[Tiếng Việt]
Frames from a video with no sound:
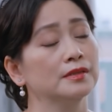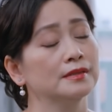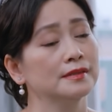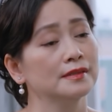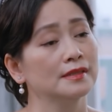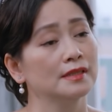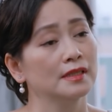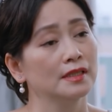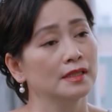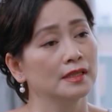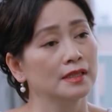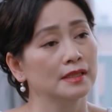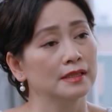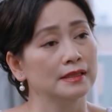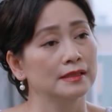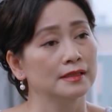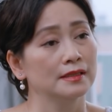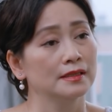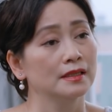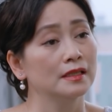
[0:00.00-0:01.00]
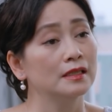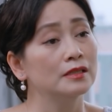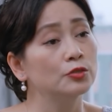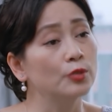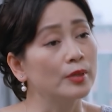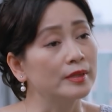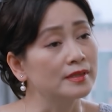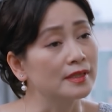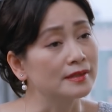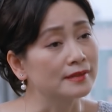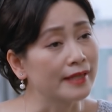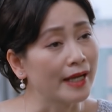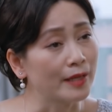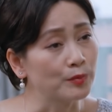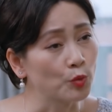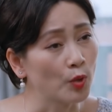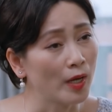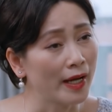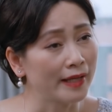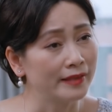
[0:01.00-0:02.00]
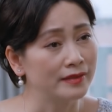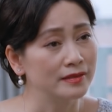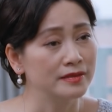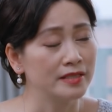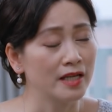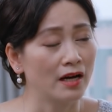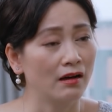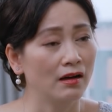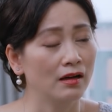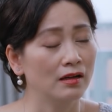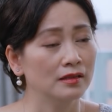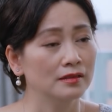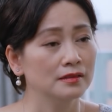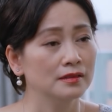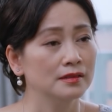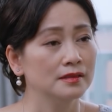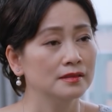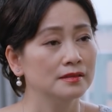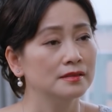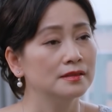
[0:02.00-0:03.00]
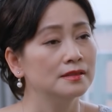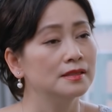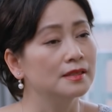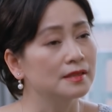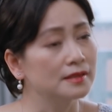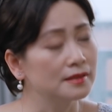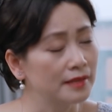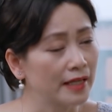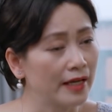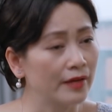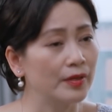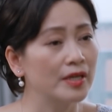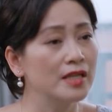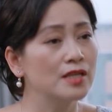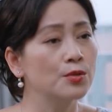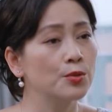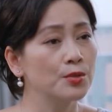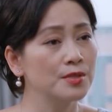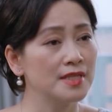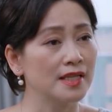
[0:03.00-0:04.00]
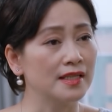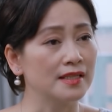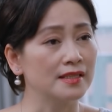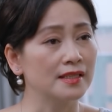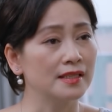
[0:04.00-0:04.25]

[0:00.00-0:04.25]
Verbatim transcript: Thôi Chuyện tình cảm của hai đứa nhỏ Thì cứ theo ý của